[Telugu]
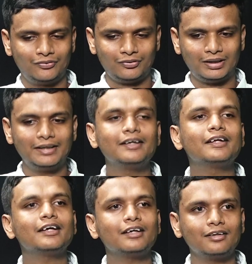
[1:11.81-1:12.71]
సో
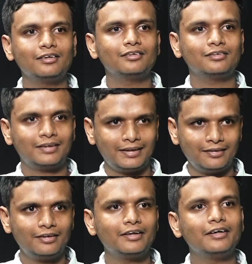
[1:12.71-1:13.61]
అన్నిటికీ
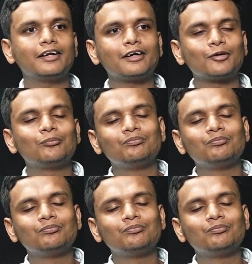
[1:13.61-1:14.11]
థ్రెడ్ ఎడిటింగ్